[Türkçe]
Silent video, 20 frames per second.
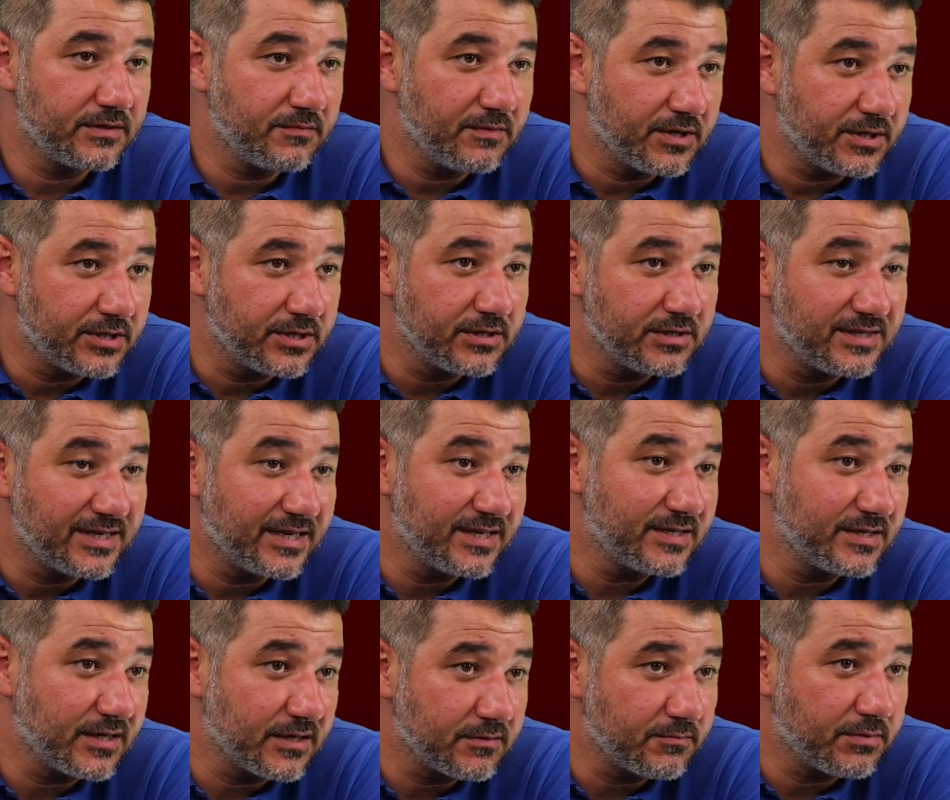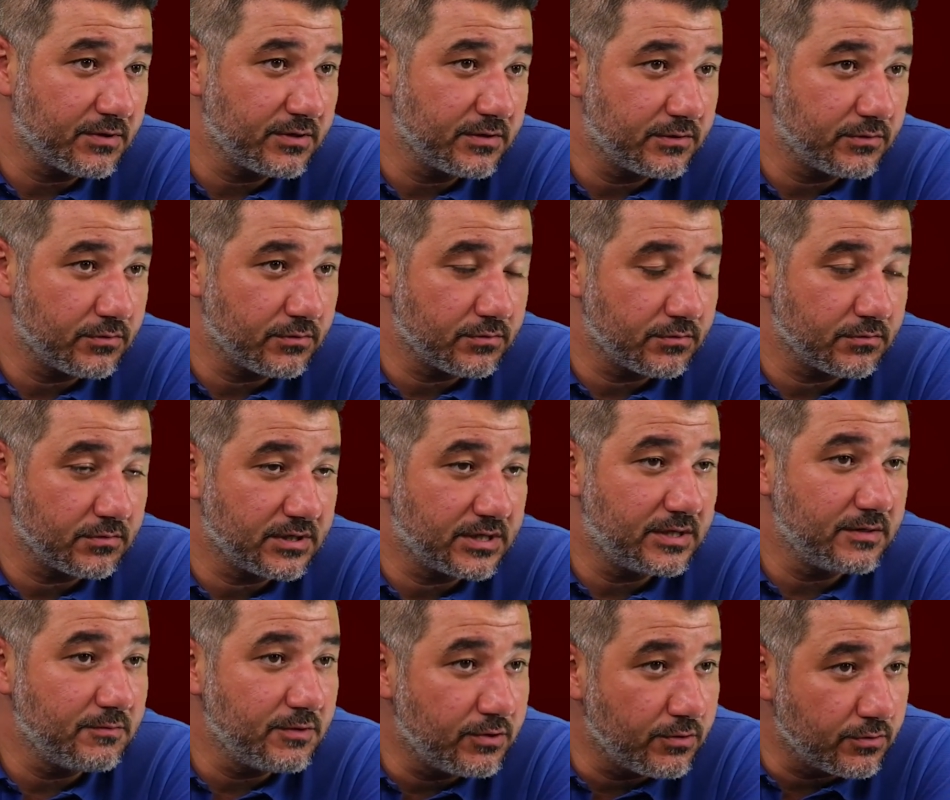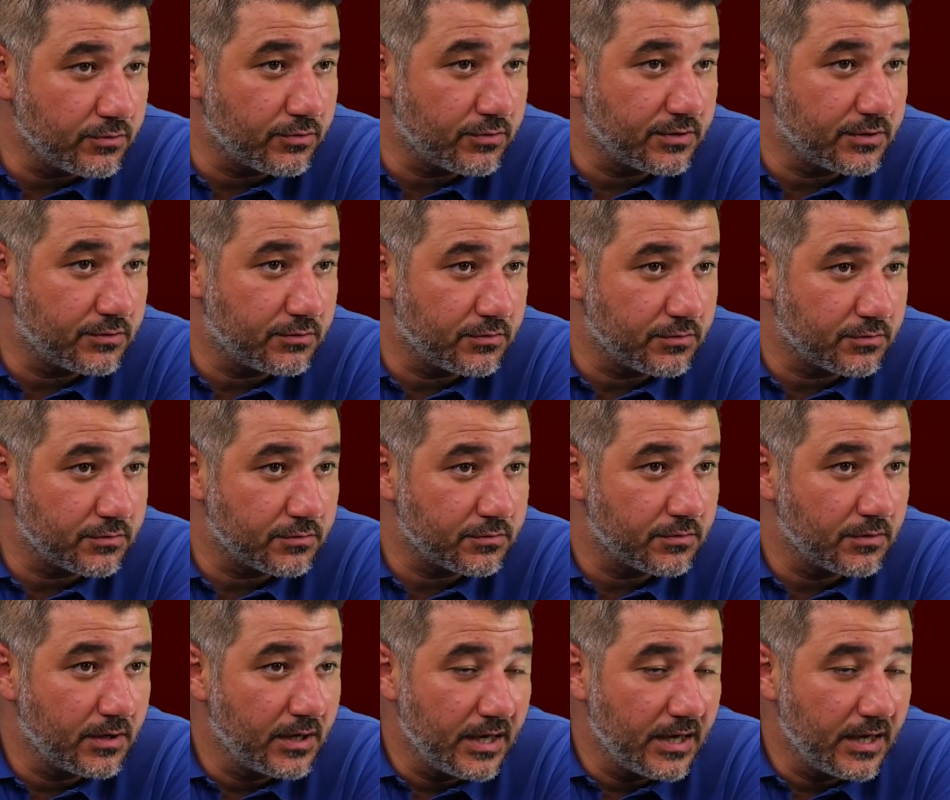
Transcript: giymek için 8 kat para istiyorsun. 2 milyon euro istiyorsun.